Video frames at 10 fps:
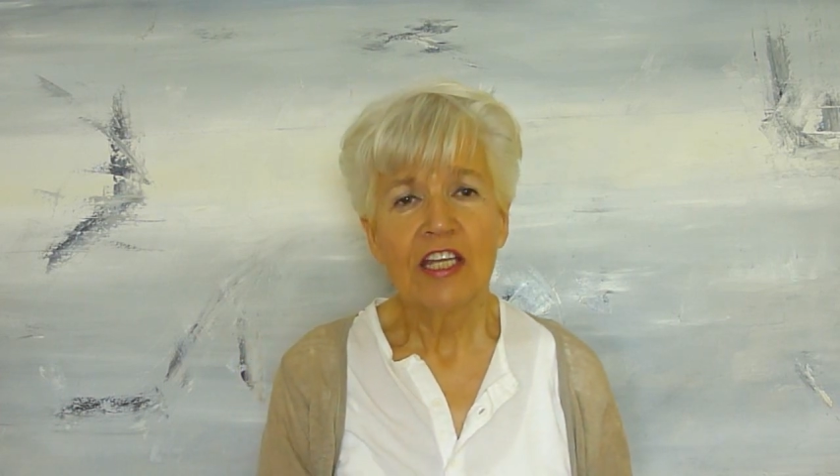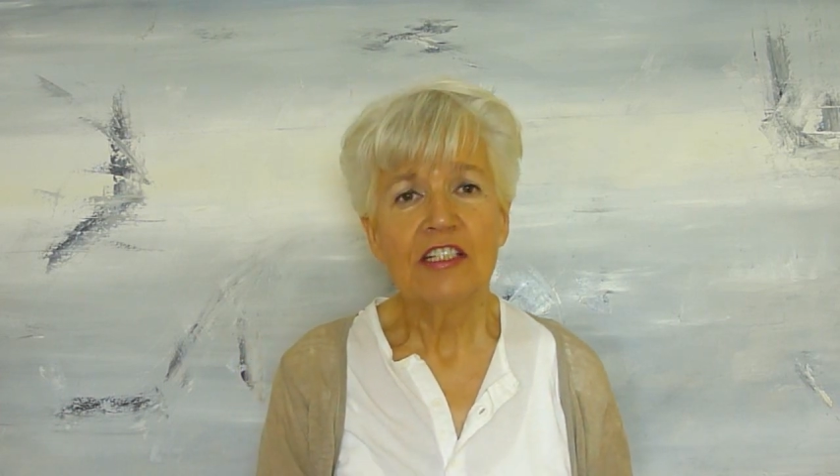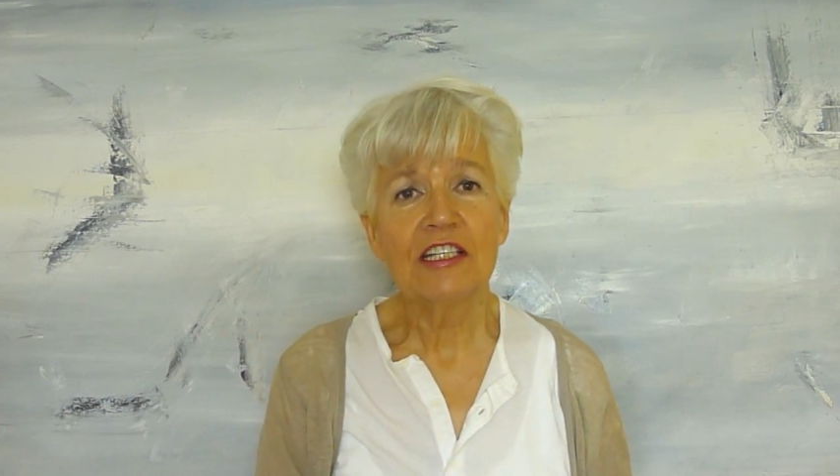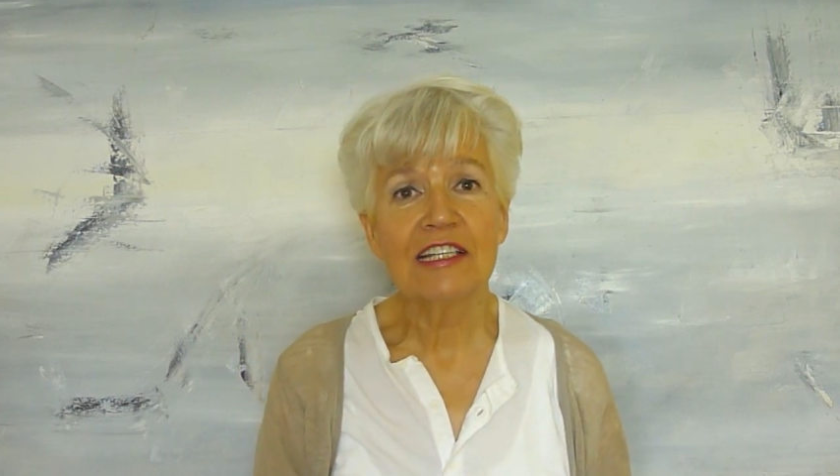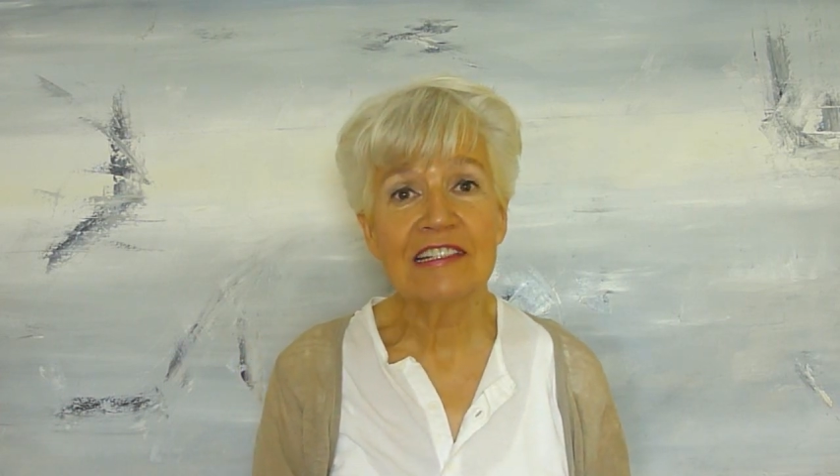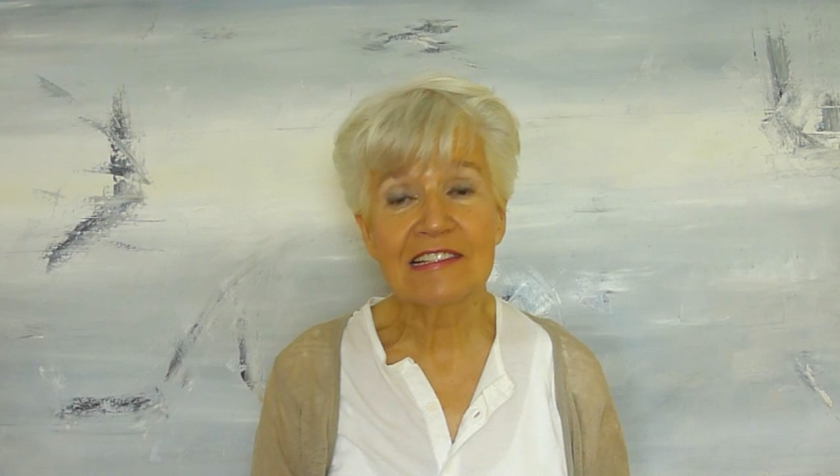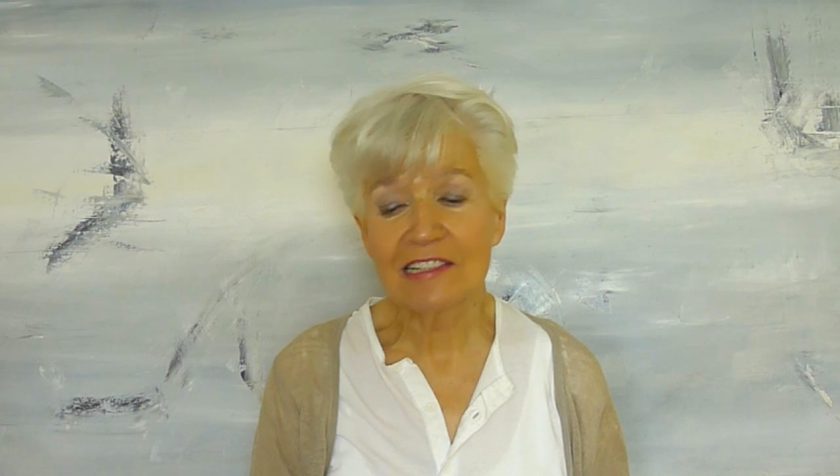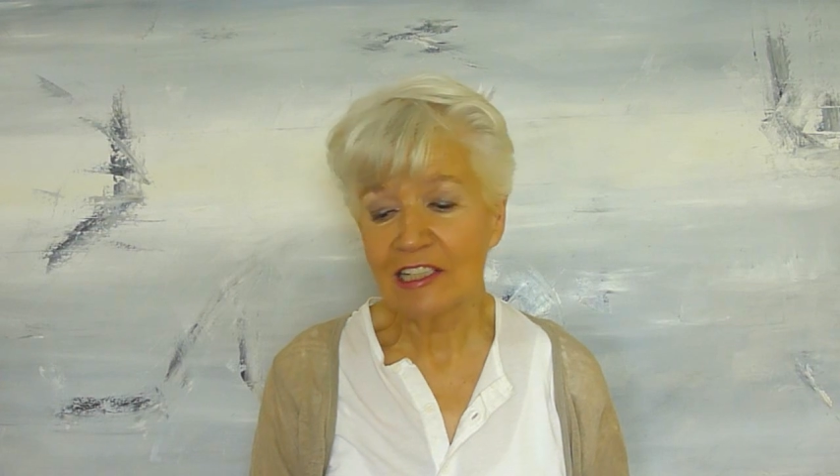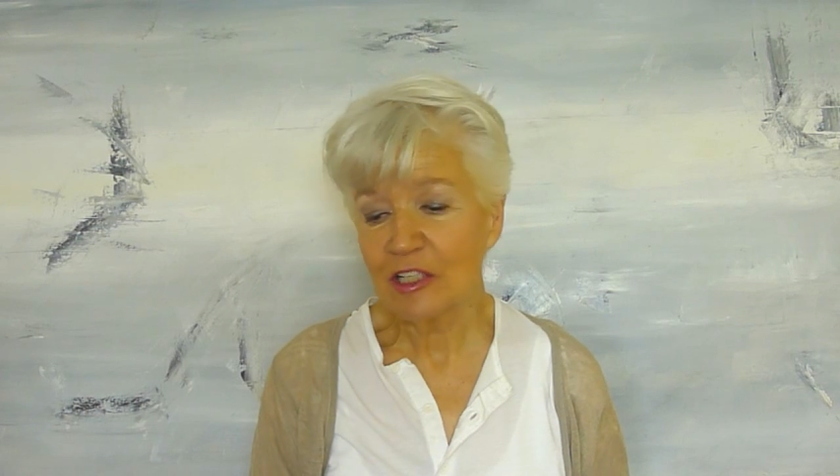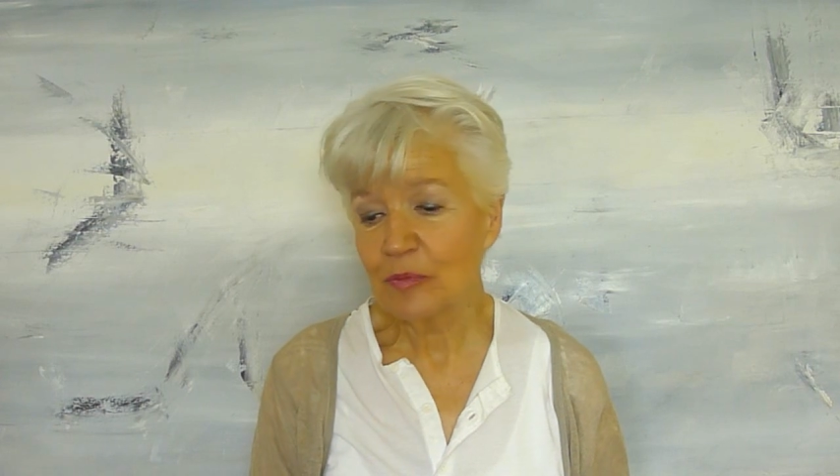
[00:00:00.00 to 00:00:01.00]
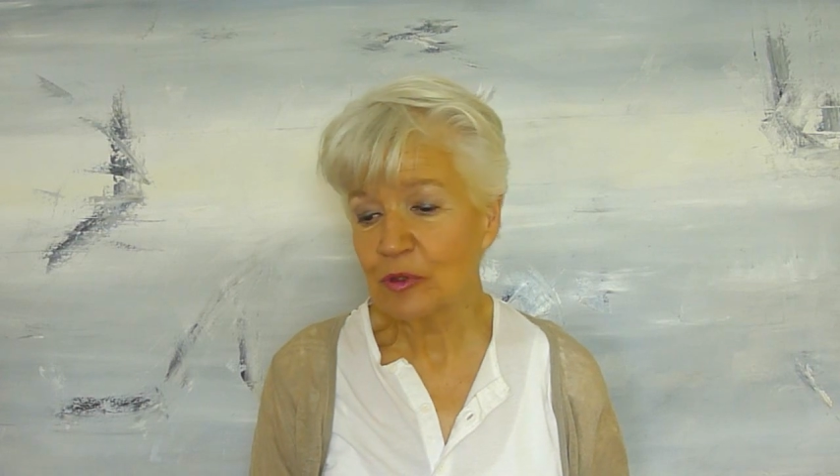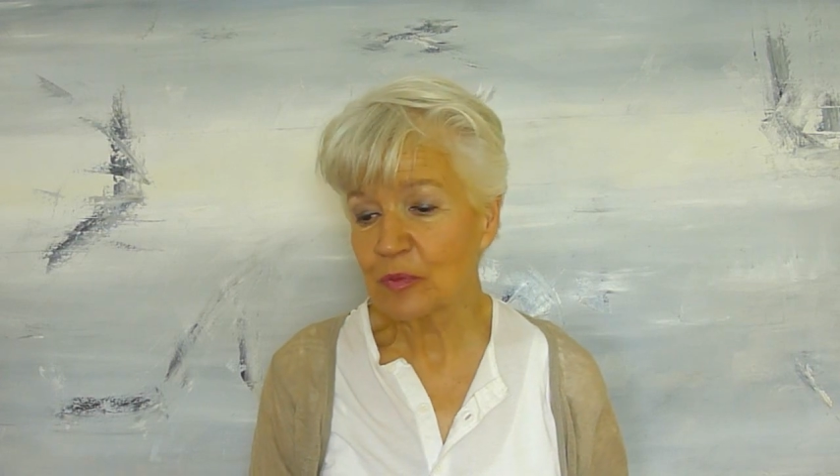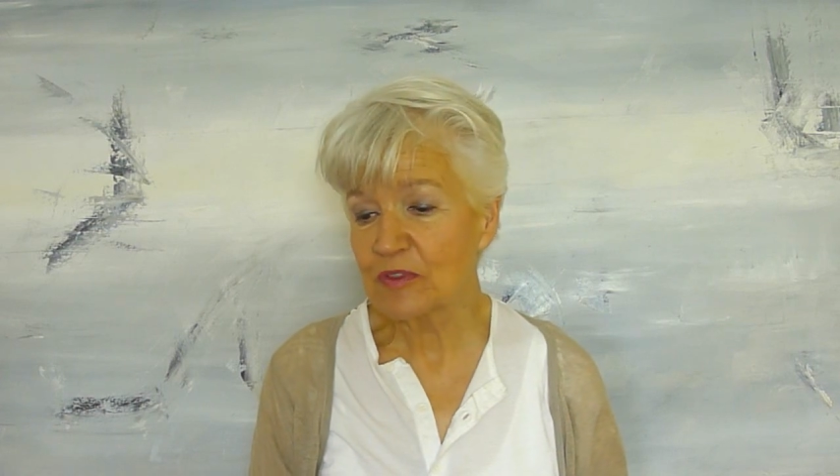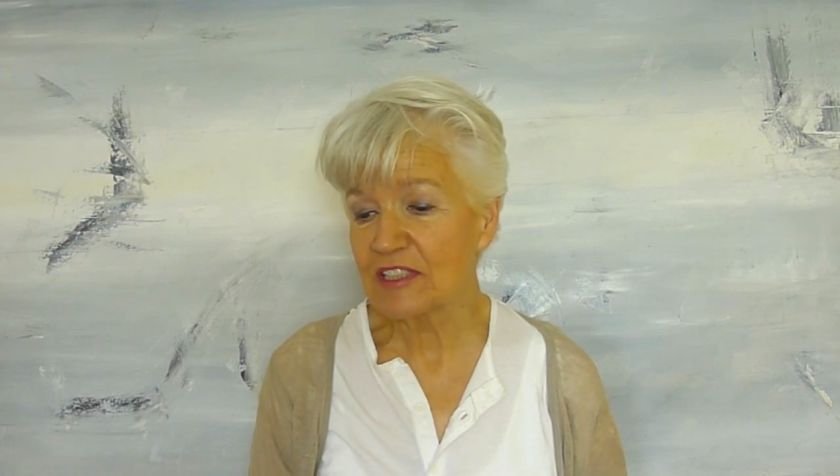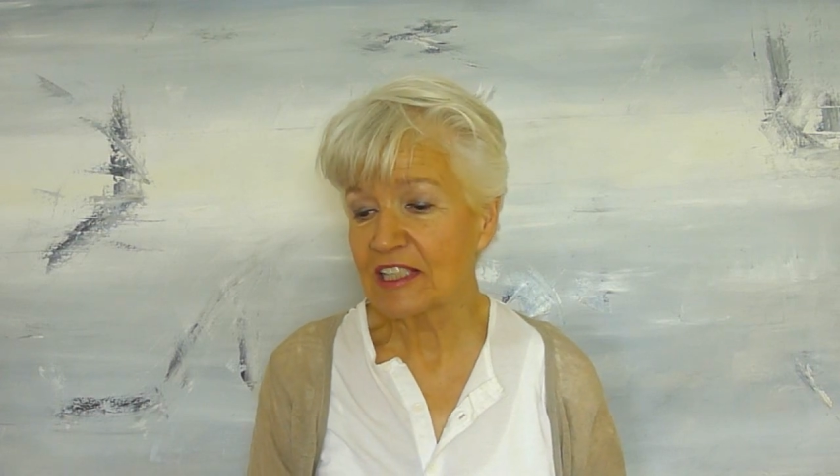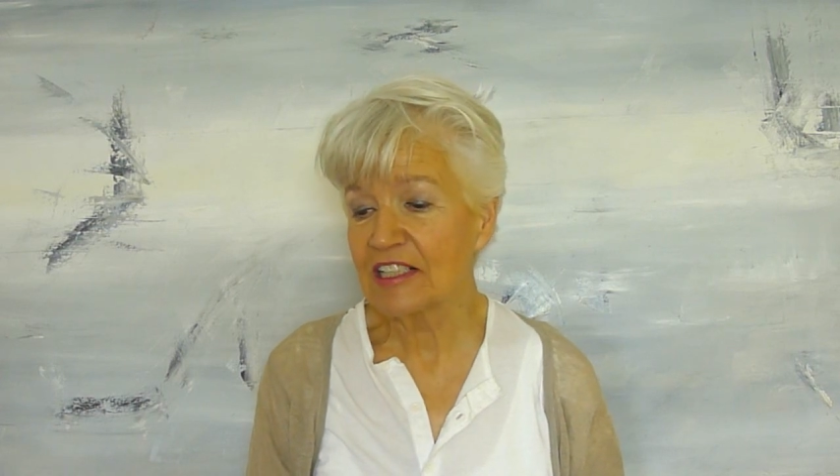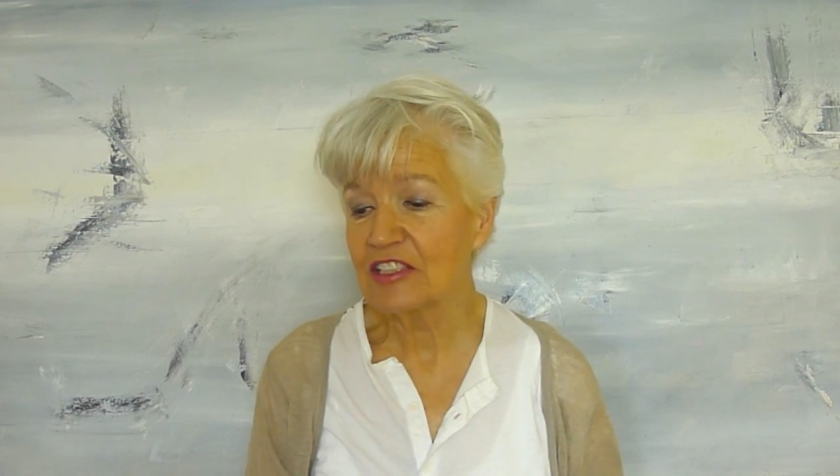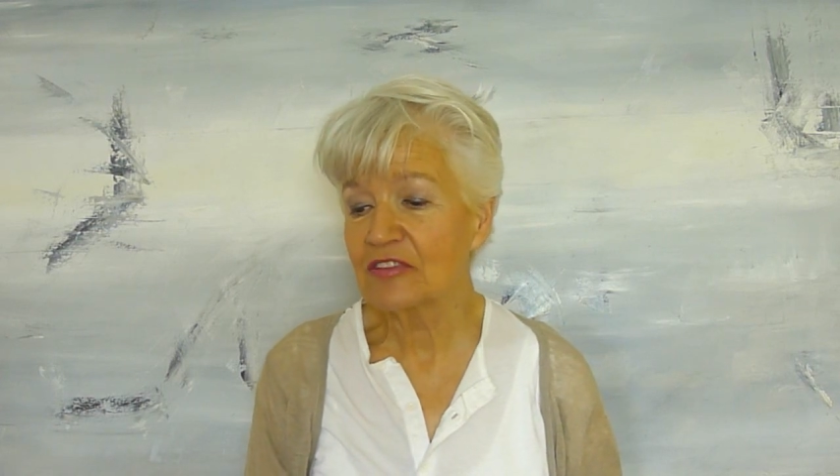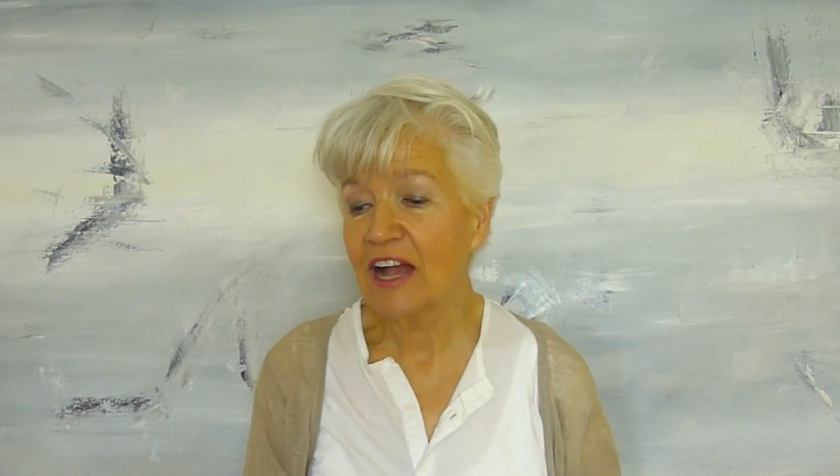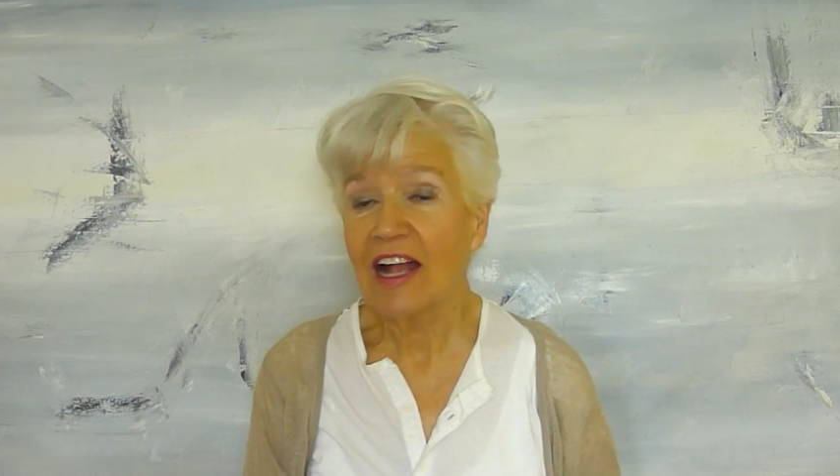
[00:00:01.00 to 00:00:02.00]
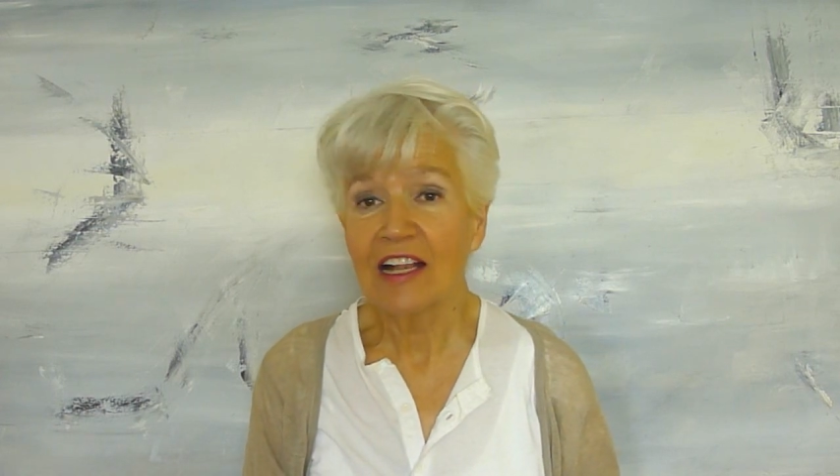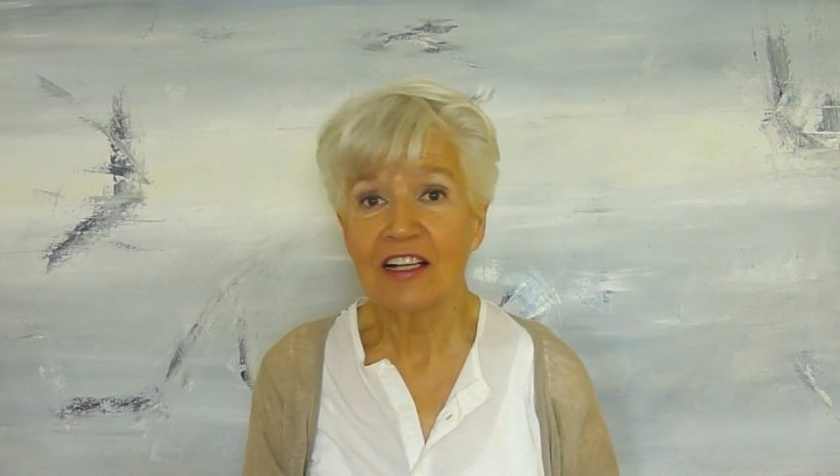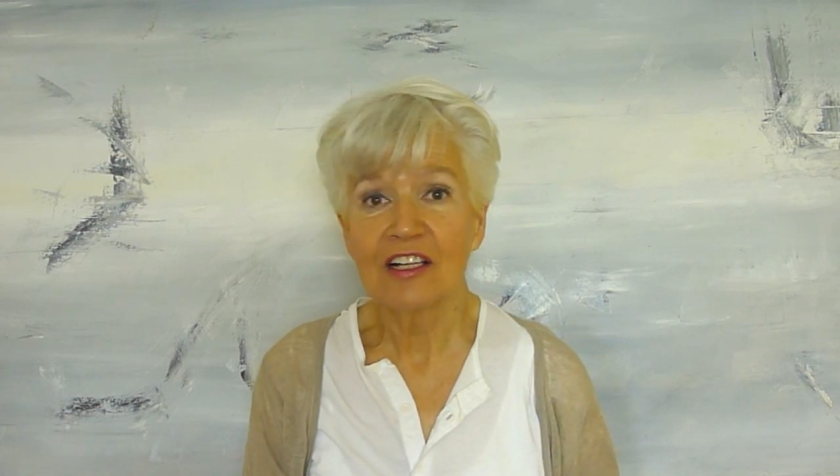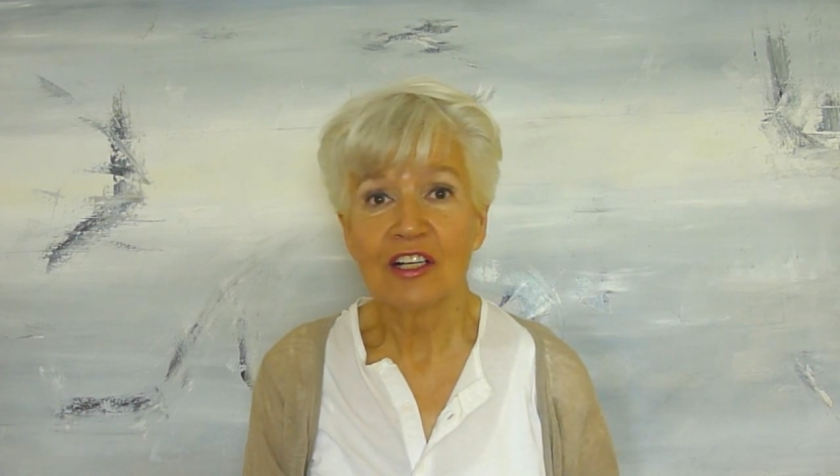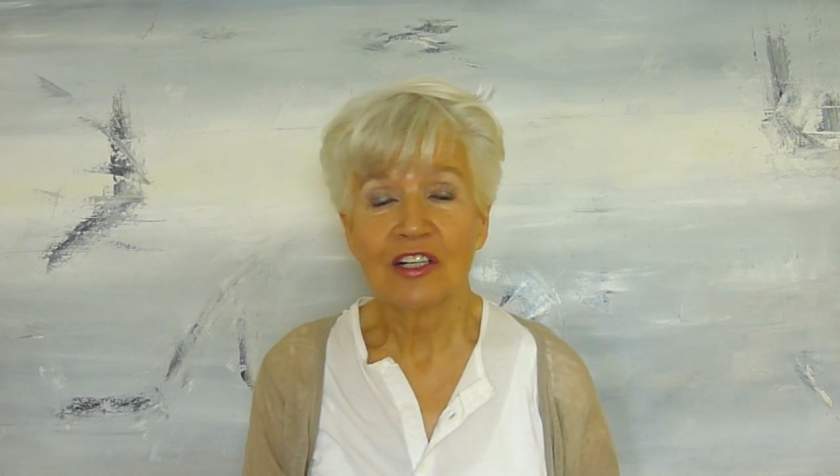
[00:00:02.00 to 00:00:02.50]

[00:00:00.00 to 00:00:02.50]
Die Insel entpuppt sich als Wal